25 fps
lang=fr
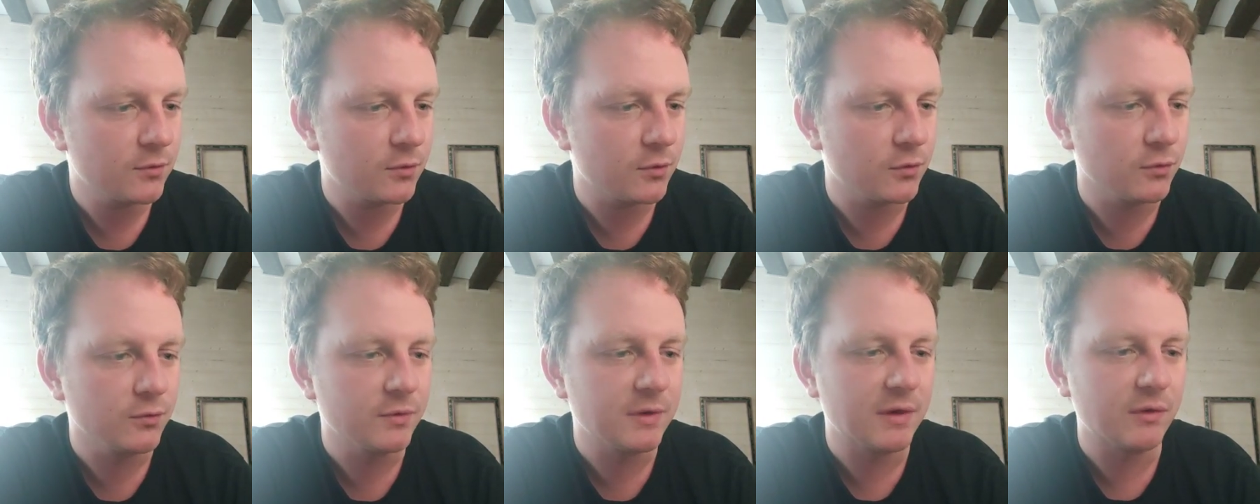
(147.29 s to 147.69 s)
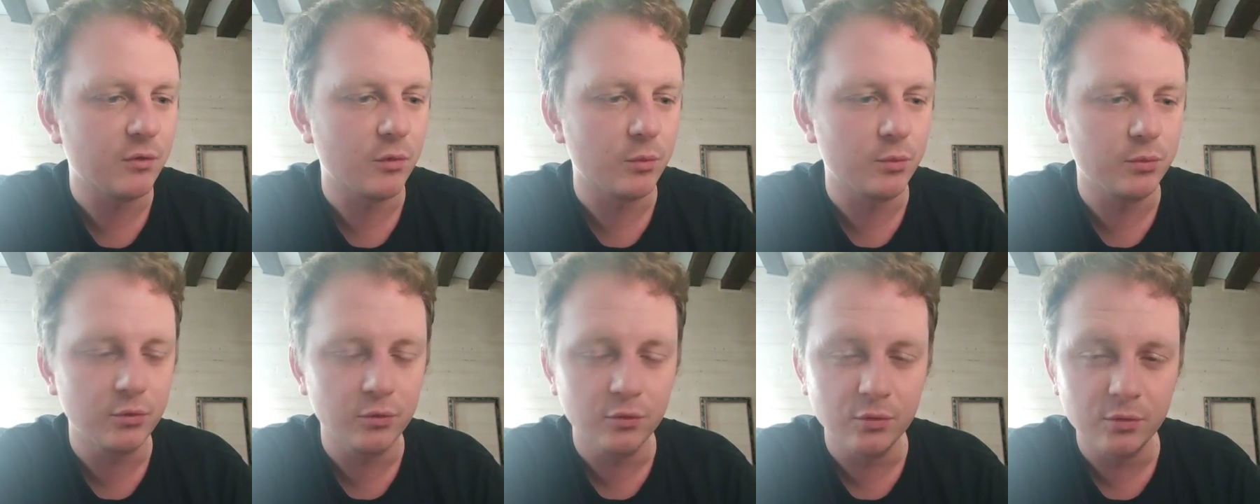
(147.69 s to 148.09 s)
que nous
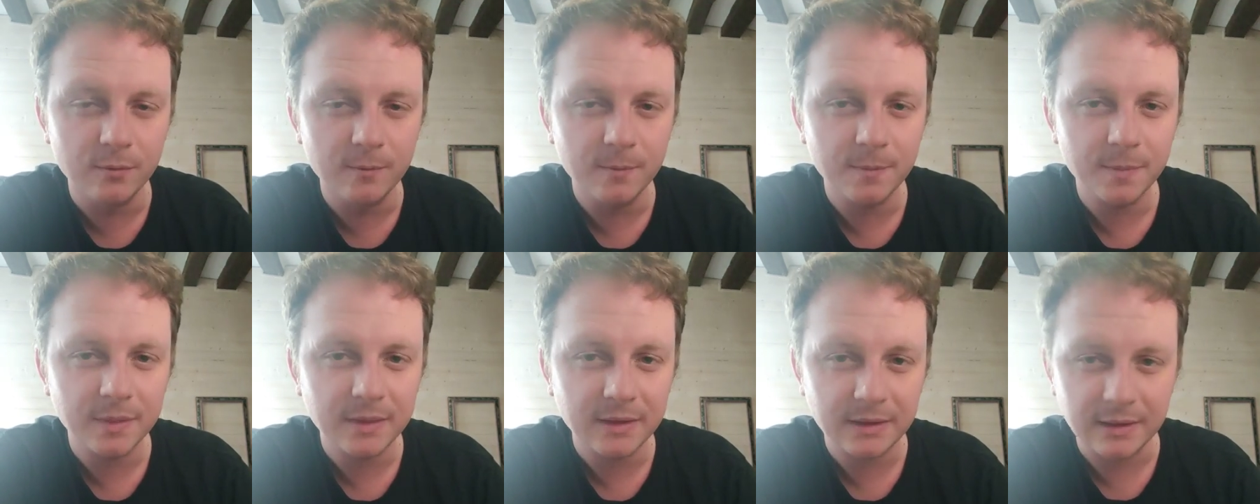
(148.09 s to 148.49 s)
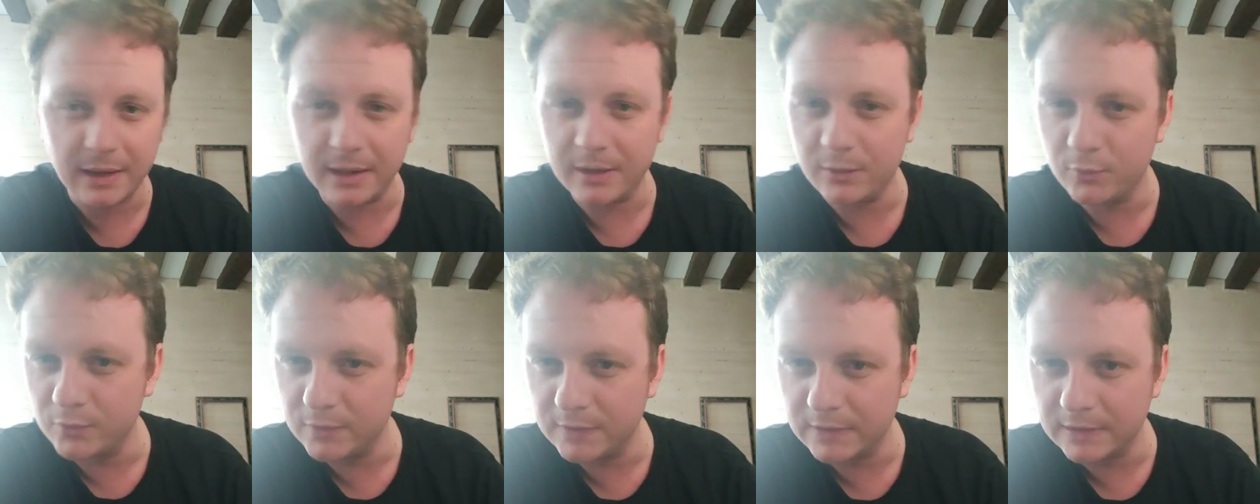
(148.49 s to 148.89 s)
n'avons plus
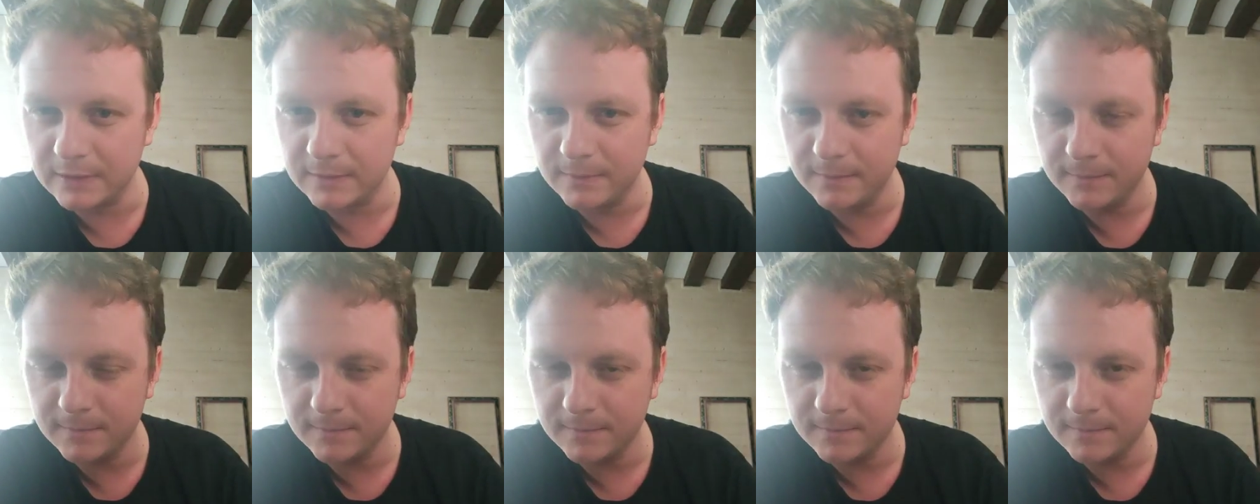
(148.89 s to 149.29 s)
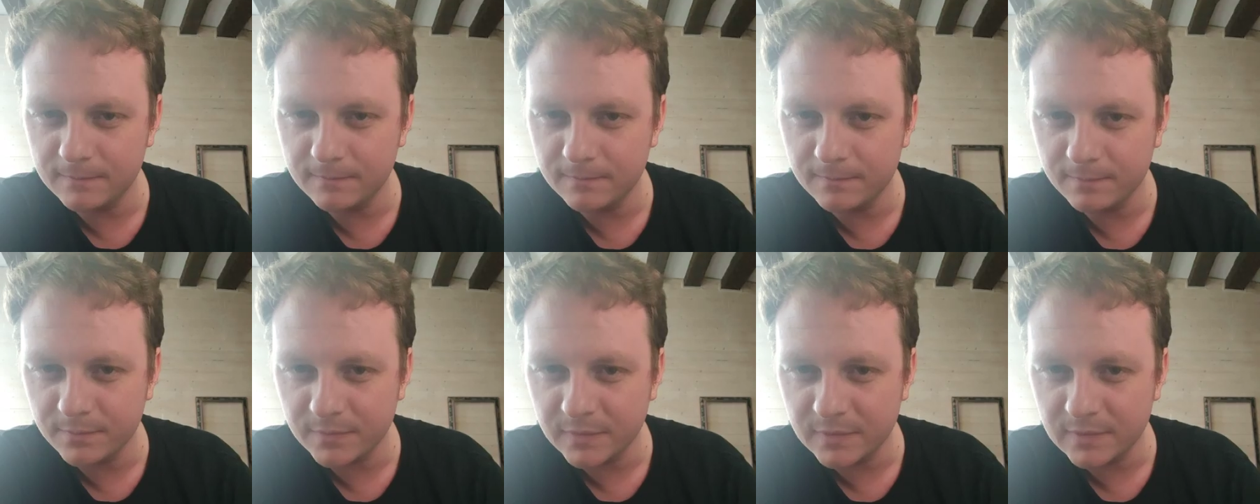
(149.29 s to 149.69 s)
qu'à écouter
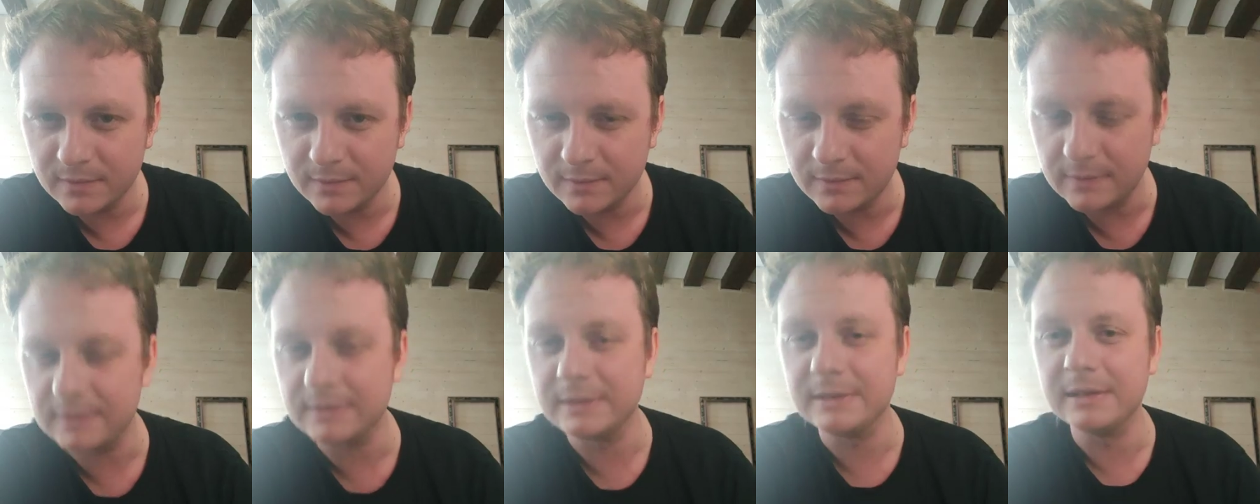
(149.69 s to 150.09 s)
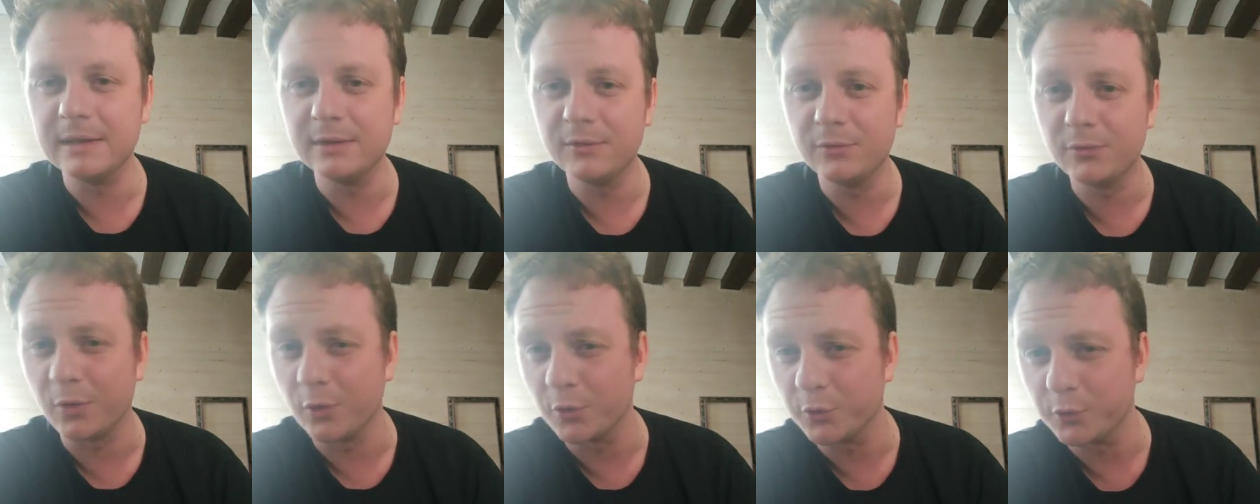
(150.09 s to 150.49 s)

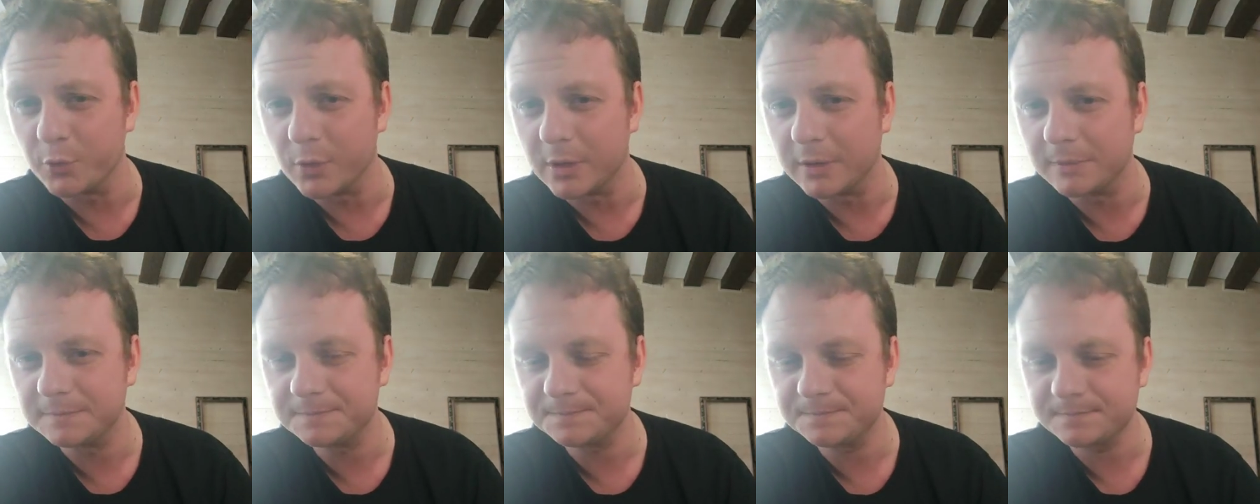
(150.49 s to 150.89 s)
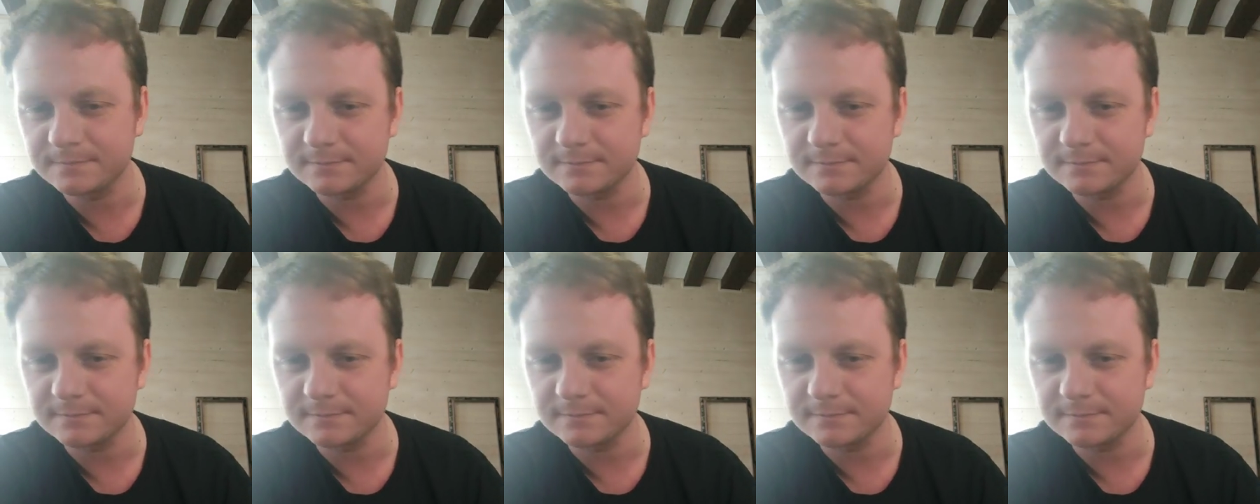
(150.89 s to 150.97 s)
Signé François.